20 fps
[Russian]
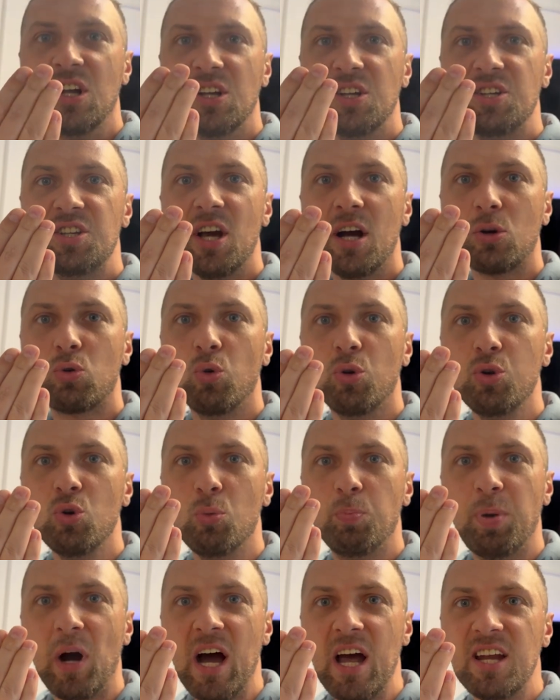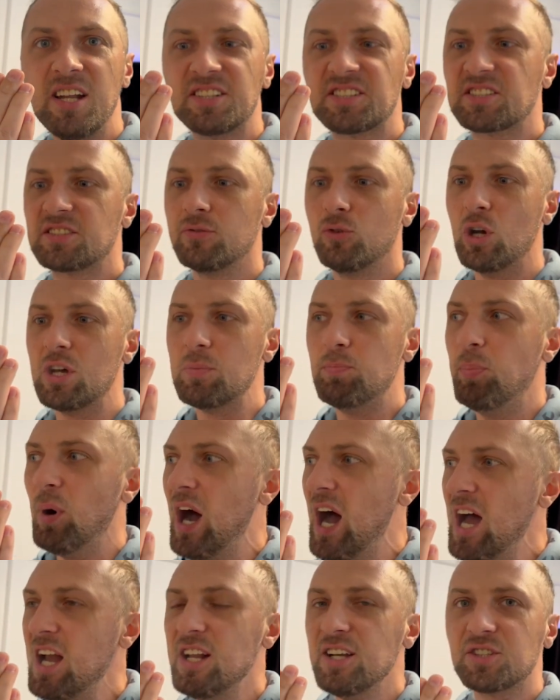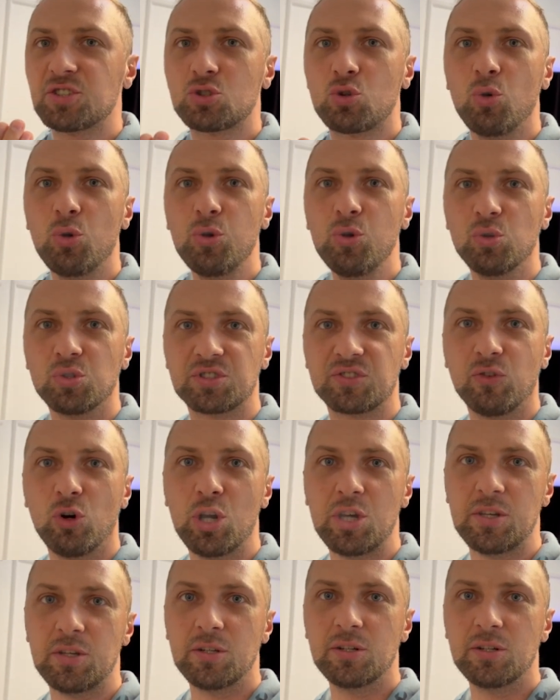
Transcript: Я курю палец свой, палец курю свой.